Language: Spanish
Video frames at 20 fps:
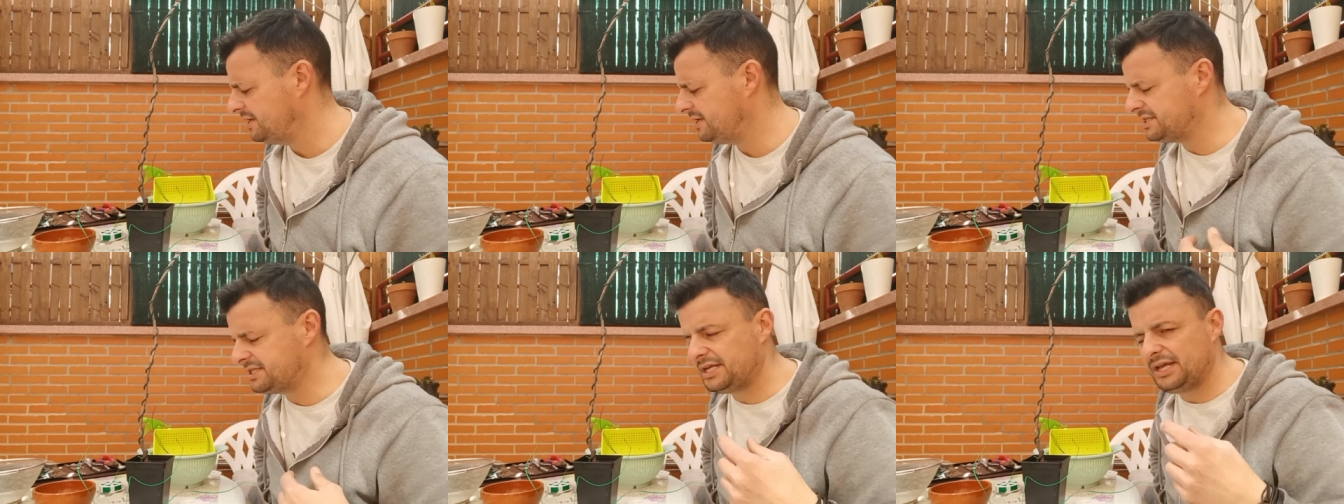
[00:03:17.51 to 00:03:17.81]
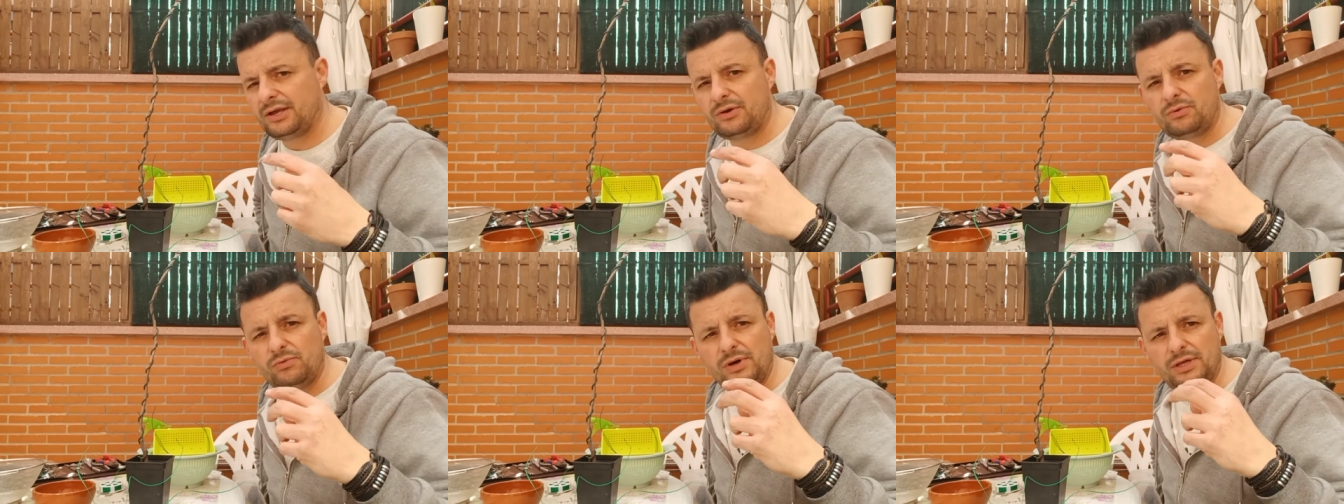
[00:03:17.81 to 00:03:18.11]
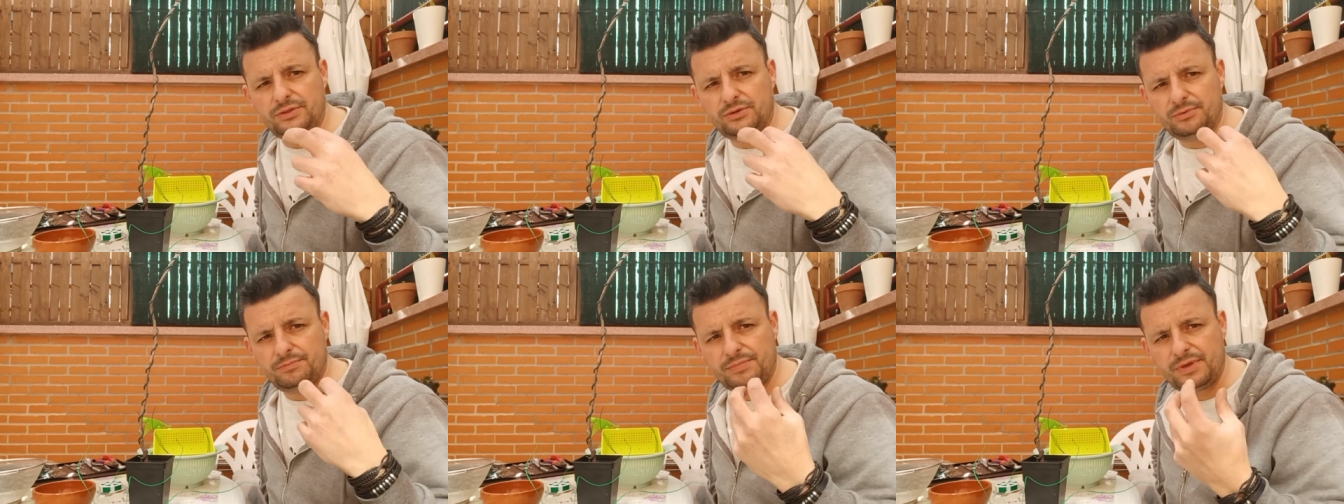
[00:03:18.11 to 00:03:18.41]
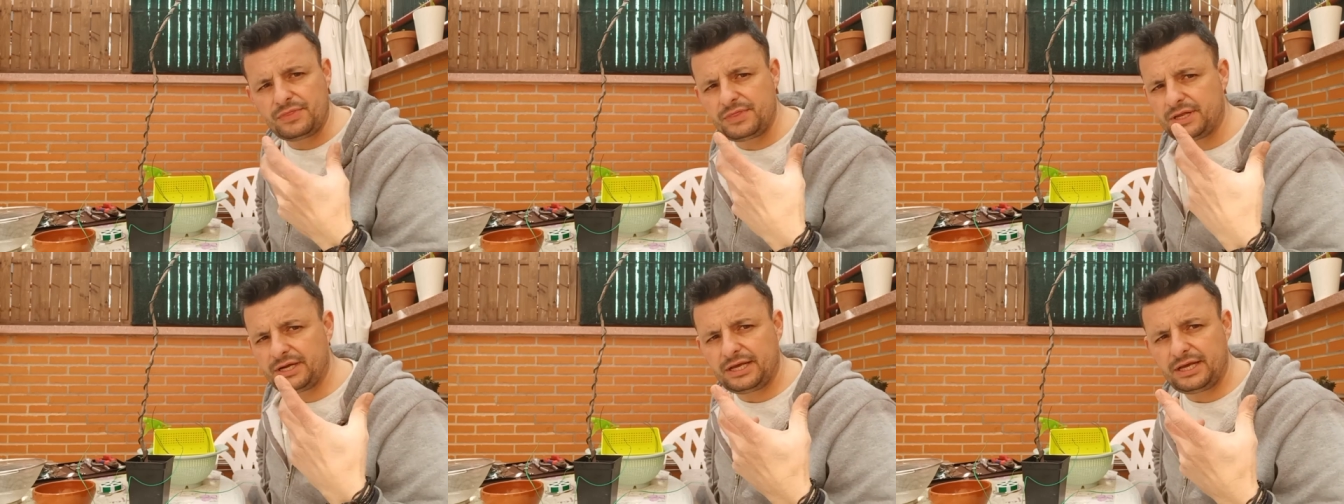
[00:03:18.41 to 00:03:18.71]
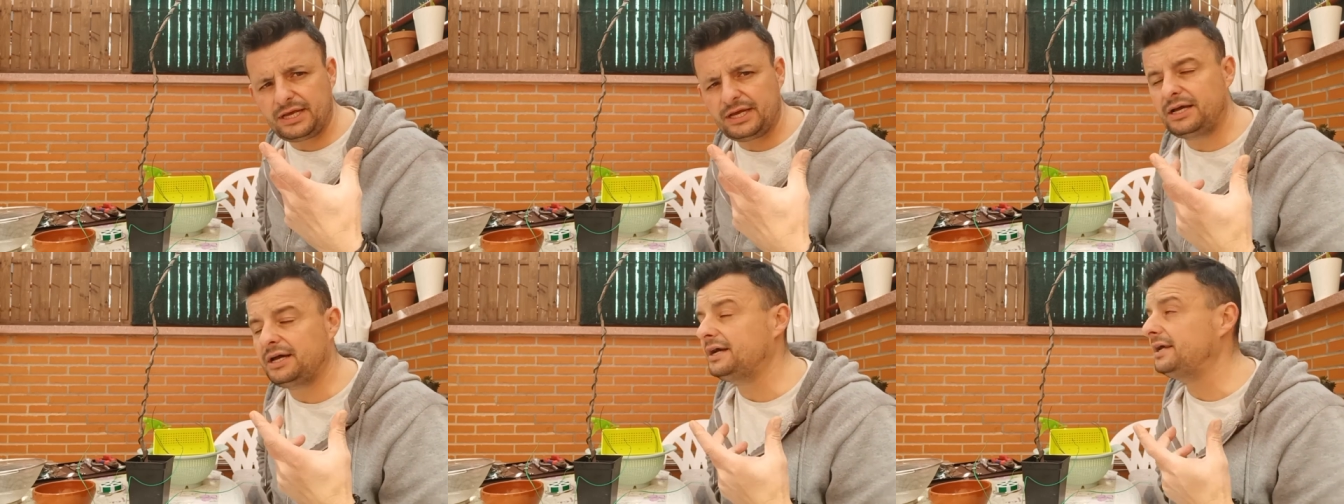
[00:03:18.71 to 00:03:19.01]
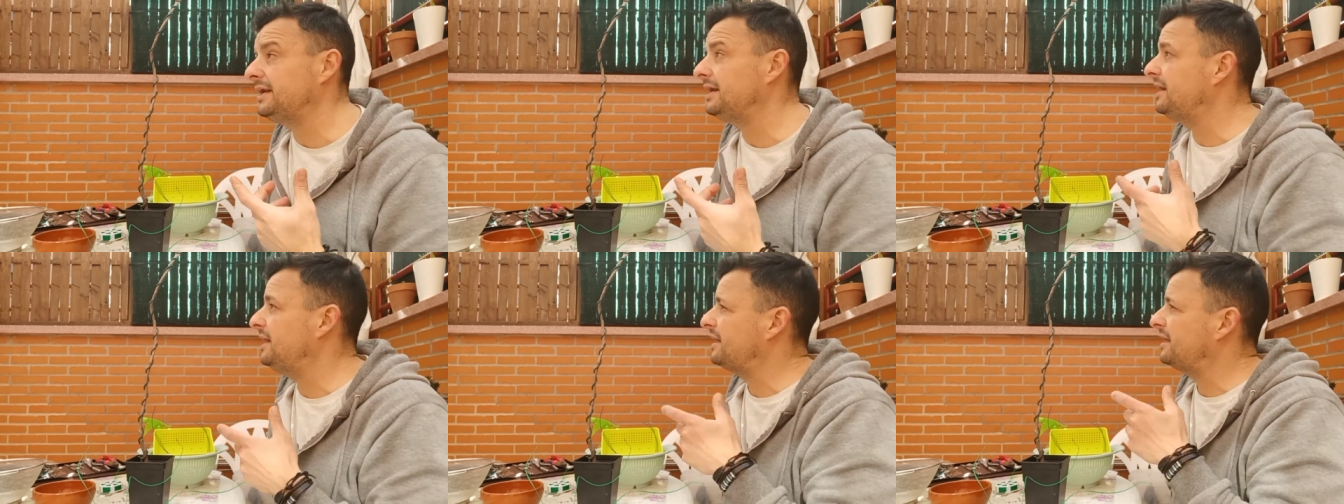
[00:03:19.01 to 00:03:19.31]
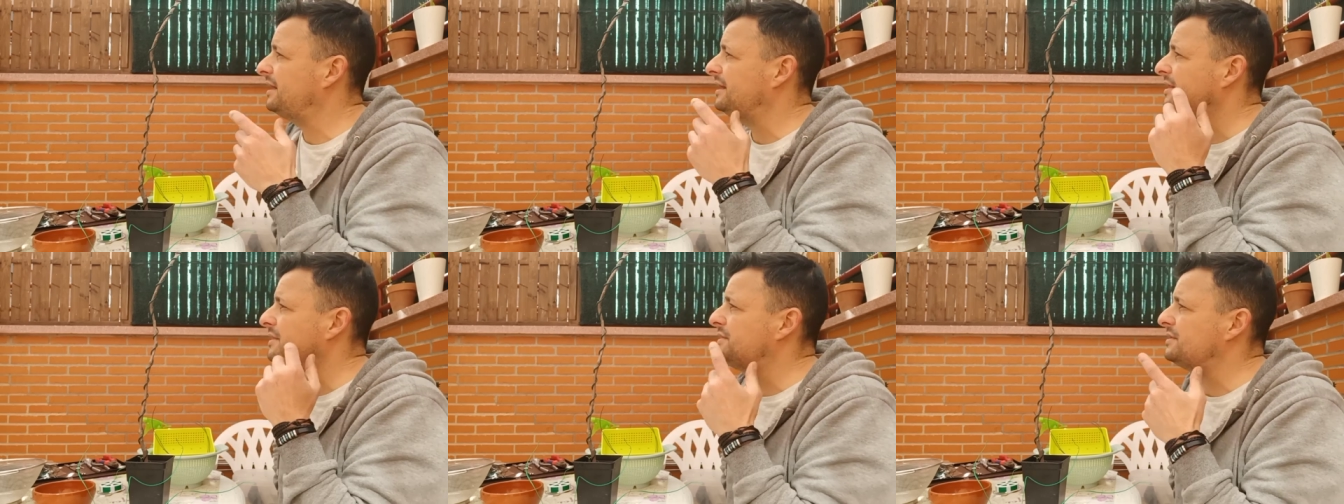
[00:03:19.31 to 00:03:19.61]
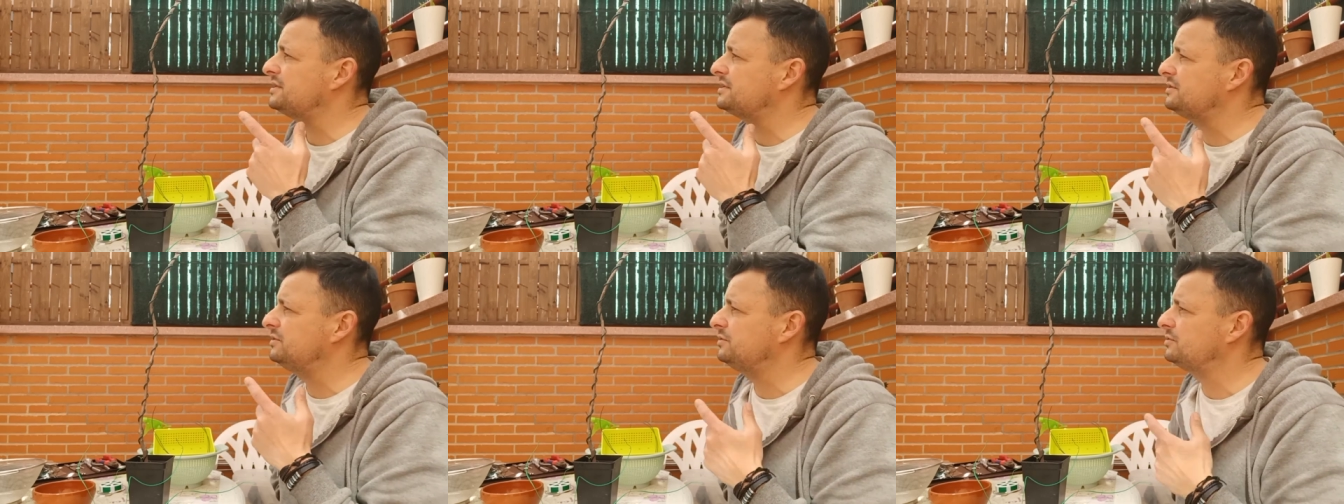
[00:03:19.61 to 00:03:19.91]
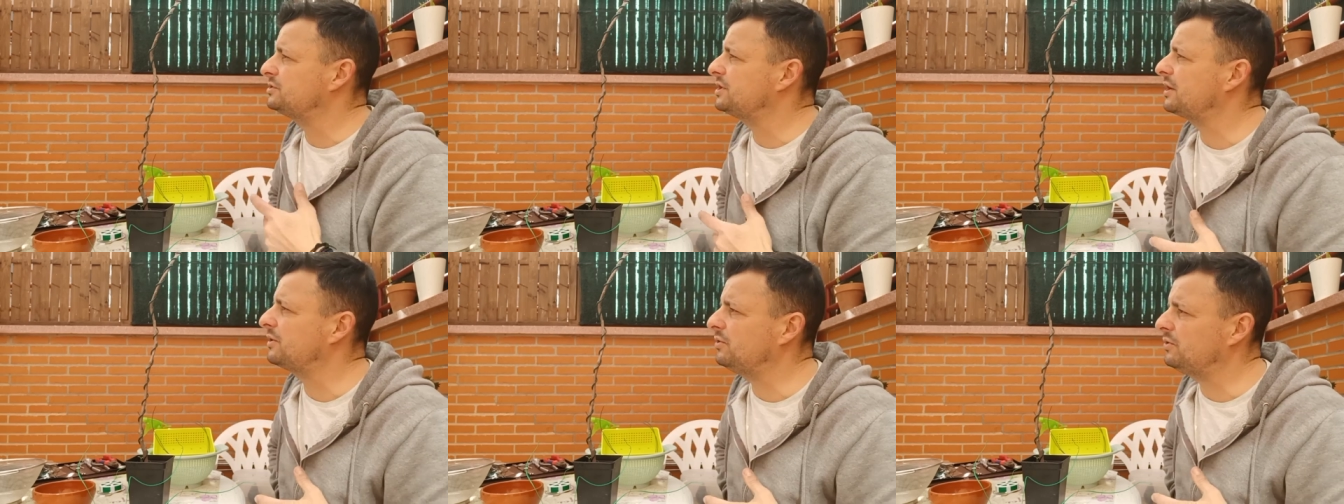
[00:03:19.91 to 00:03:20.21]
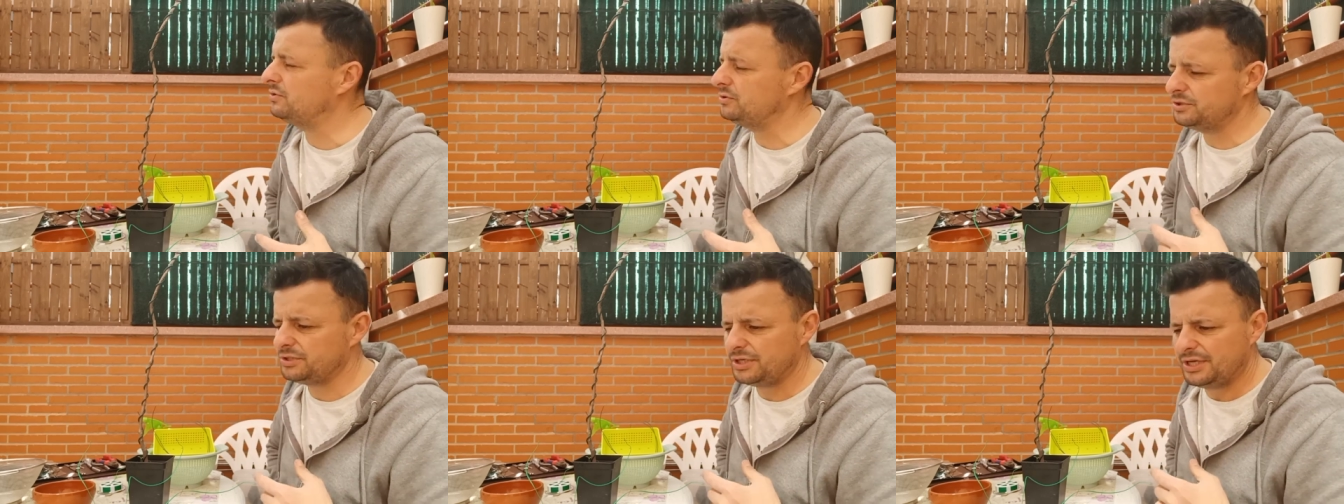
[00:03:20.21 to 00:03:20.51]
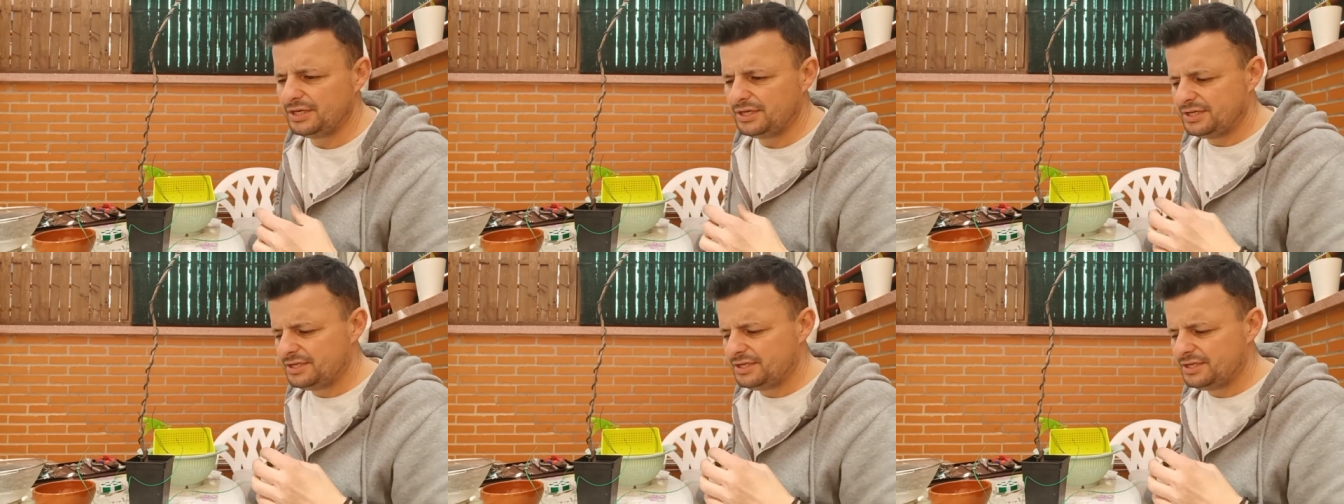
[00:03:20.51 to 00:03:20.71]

es que cuando empiezan a generar raíces los acodos,